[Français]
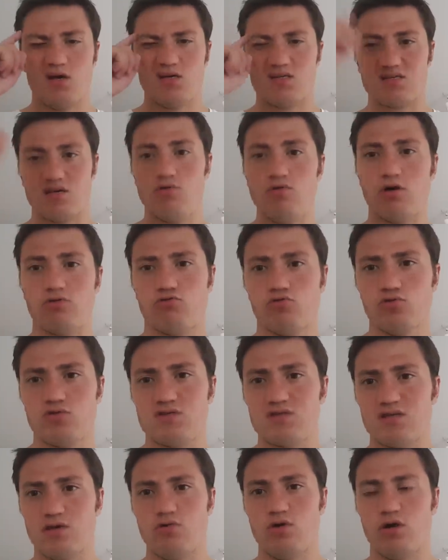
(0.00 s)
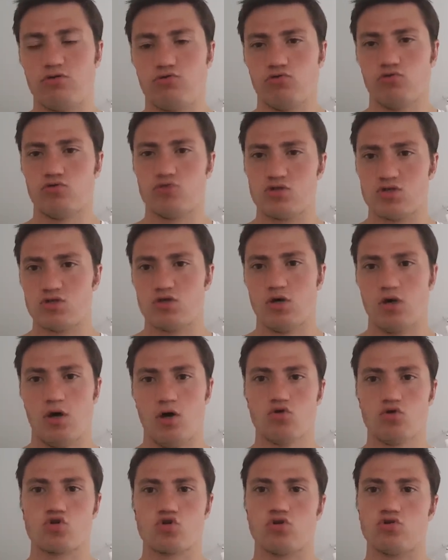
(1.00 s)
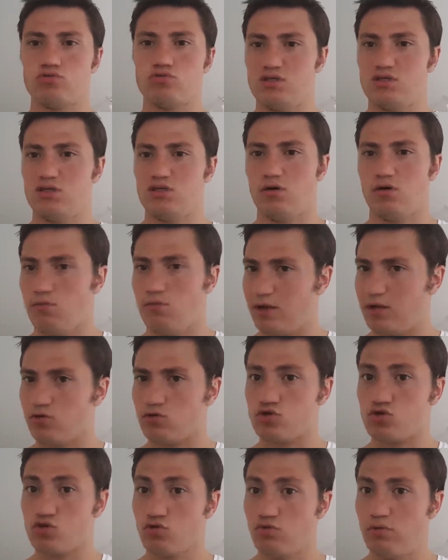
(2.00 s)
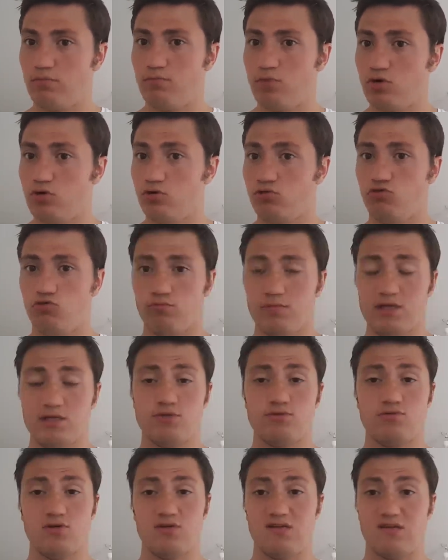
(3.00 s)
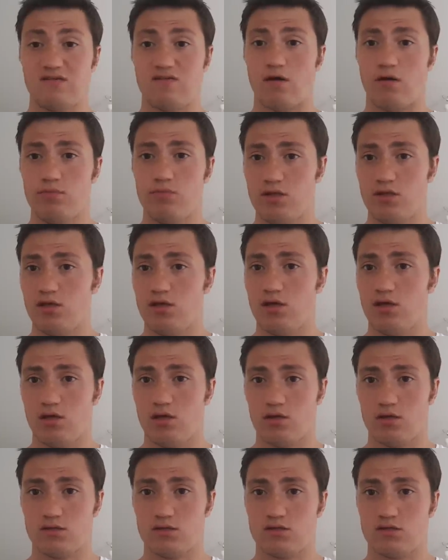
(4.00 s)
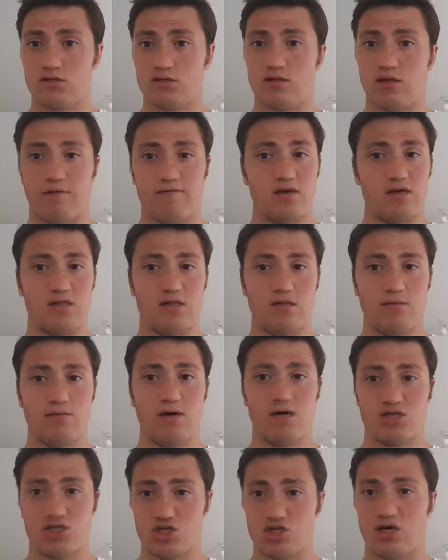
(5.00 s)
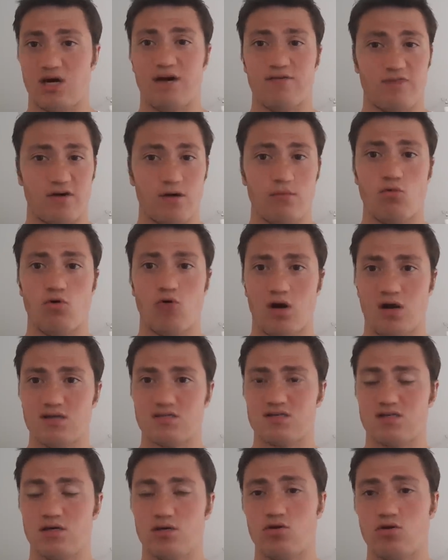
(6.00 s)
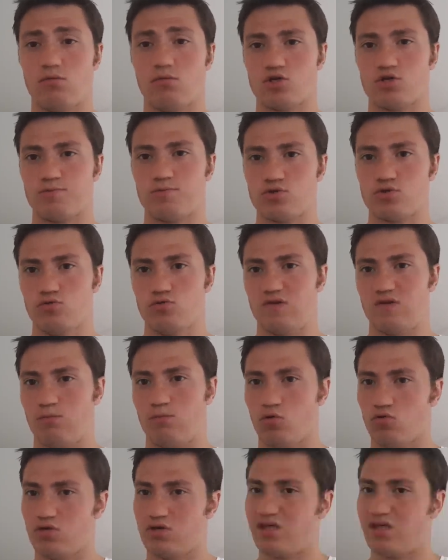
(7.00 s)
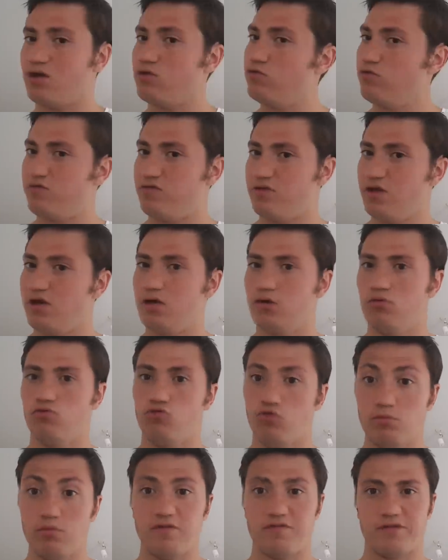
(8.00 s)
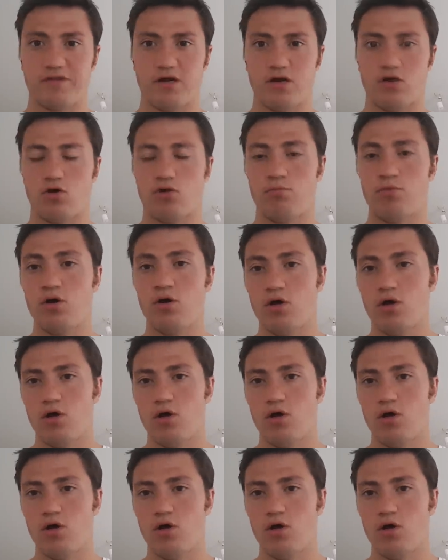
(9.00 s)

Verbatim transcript: Salut à toutes, salut à tous. Aujourd'hui, euh, maintenant que ce Wimbledon 2018 est terminé, avec des matchs vraiment assez énormes, hein, je pense notamment aux quarts de finale et aux demi-finales hommes